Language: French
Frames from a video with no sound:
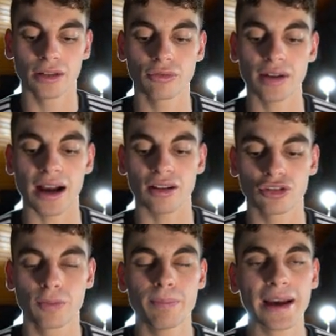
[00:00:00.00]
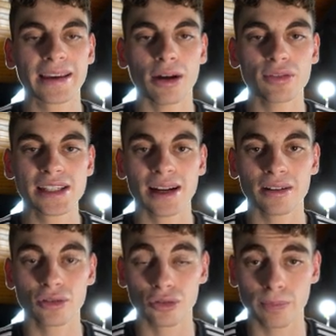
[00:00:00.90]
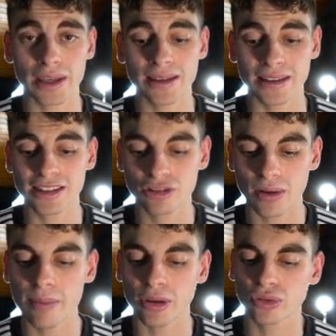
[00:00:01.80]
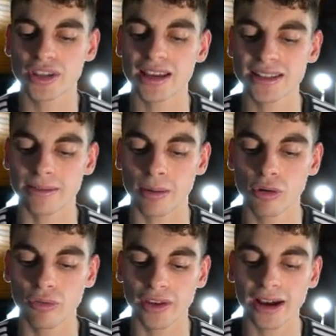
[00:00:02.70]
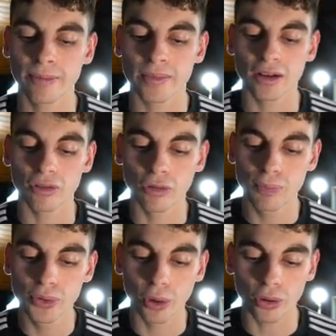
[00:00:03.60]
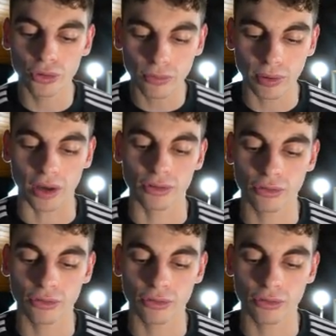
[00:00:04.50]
Donc voilà, je peux pas garantir que ton pays y soit, mais en tout cas, c'est vraiment ouvert au plus grand nombre.